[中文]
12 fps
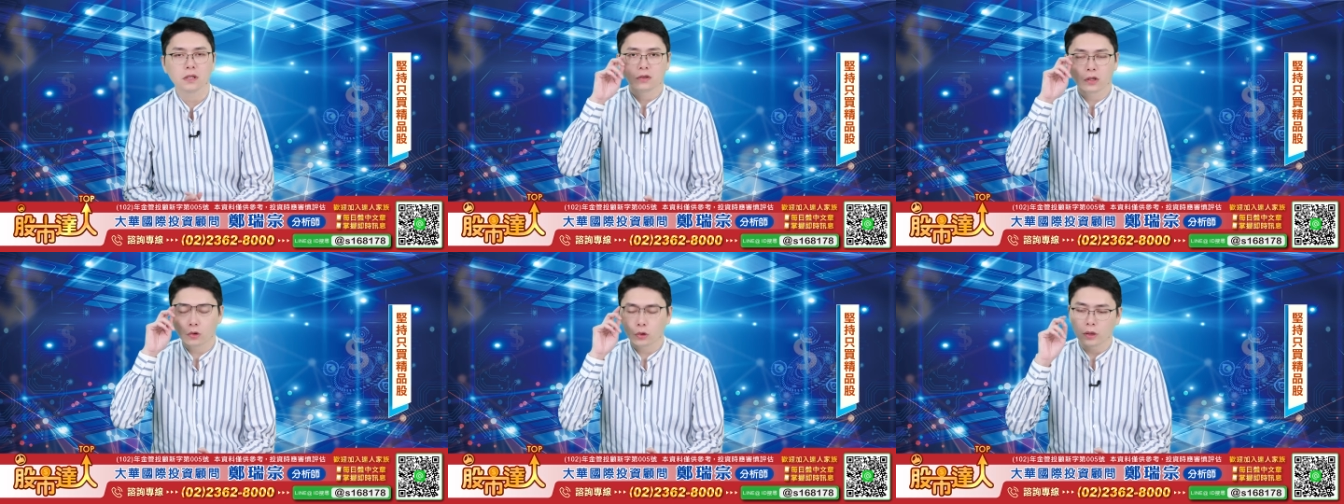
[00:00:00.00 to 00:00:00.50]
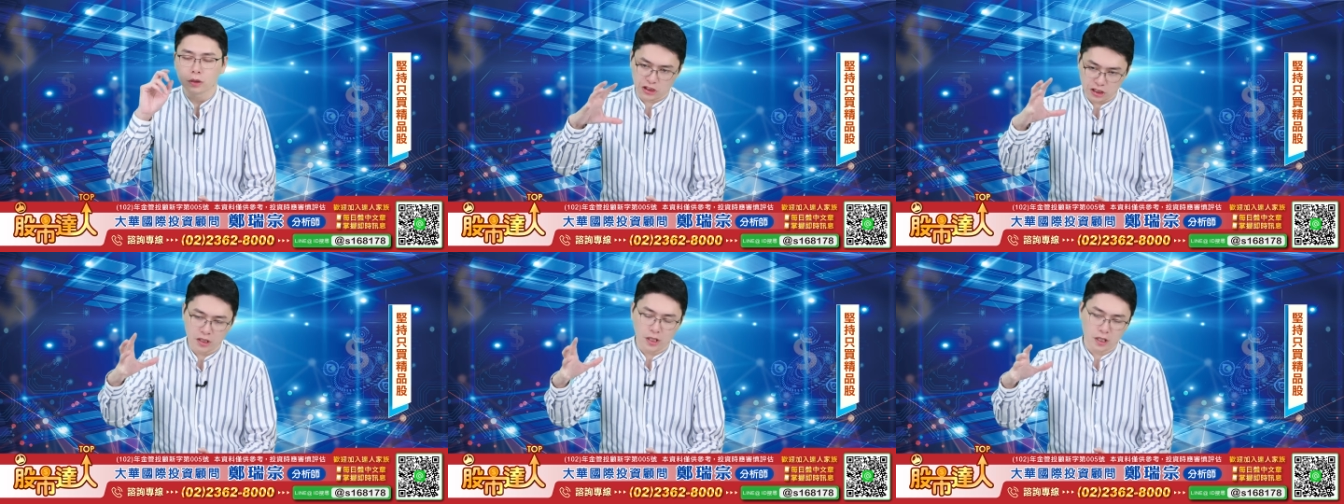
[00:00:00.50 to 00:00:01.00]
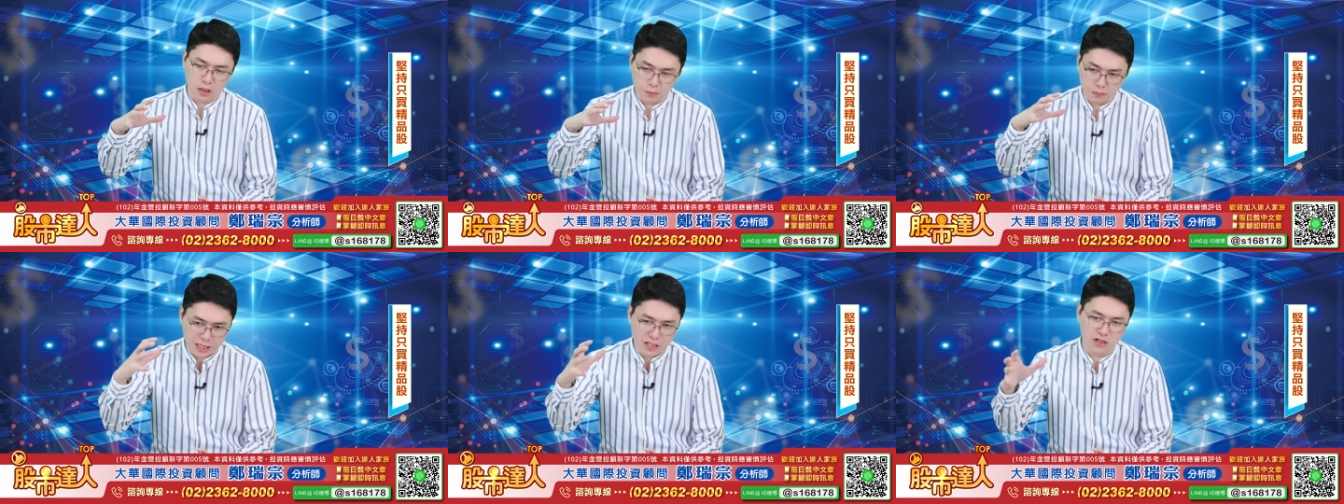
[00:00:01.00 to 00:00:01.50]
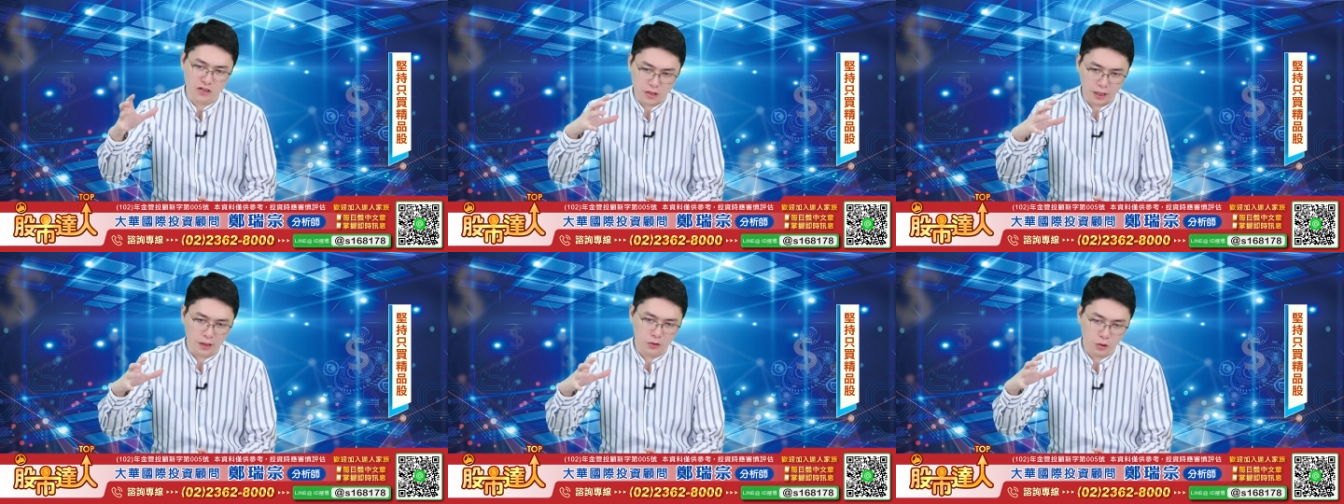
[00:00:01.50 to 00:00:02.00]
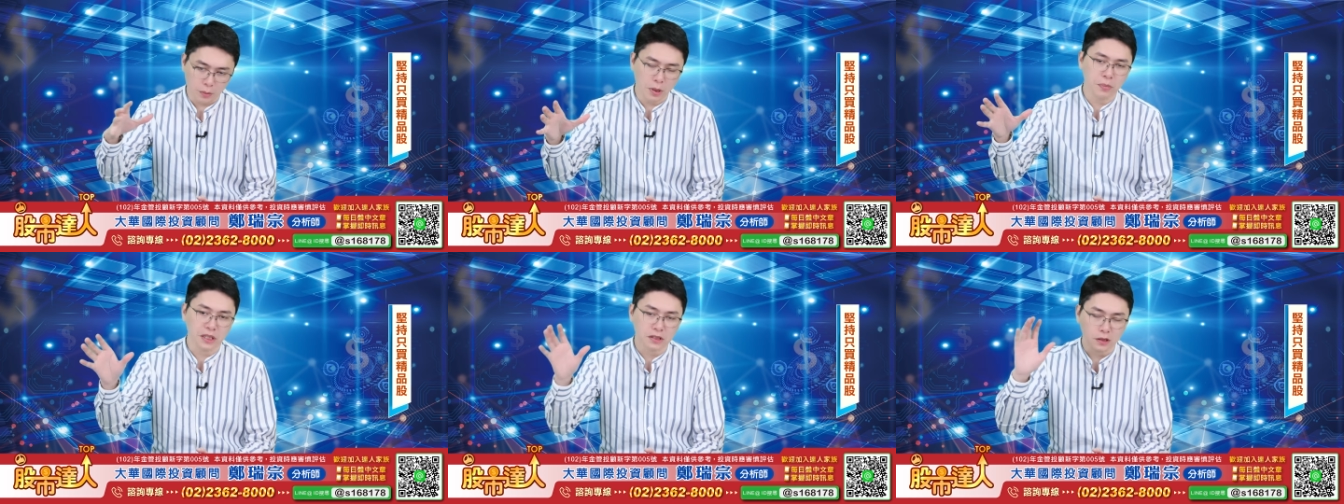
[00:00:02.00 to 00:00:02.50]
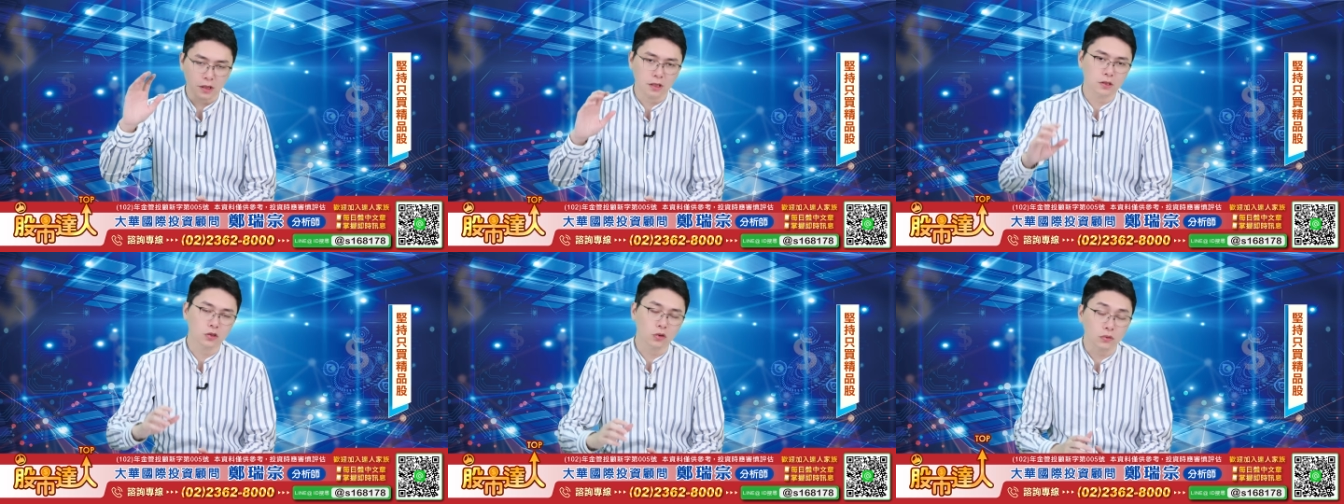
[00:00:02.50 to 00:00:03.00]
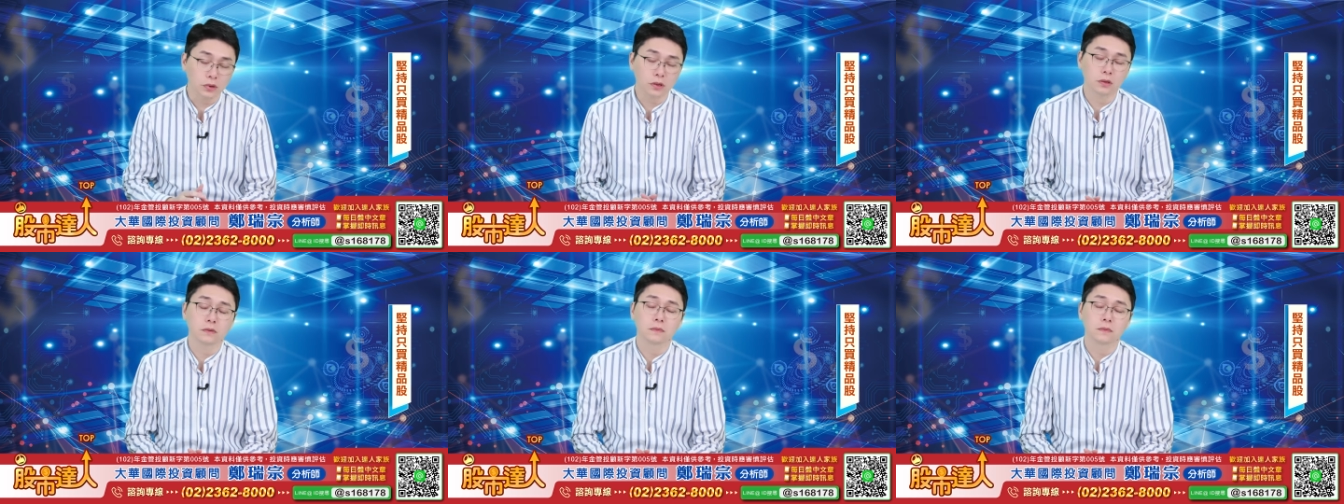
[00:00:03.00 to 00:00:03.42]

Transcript: 有一轮新的一个贬值的一个全面贬值的一个走势。